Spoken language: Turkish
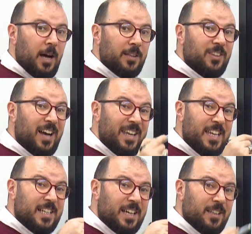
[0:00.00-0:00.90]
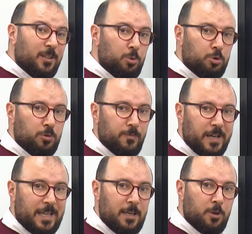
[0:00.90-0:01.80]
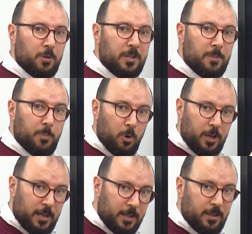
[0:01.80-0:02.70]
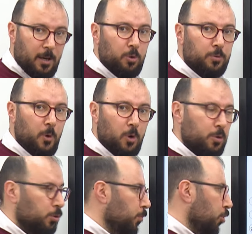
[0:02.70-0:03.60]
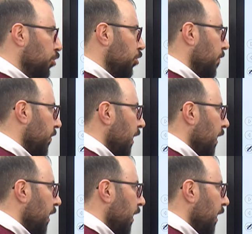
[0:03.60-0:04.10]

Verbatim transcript: Hatta ilk kadı Dursun Fakih'i gönderip orada adına hutbe okutmuş.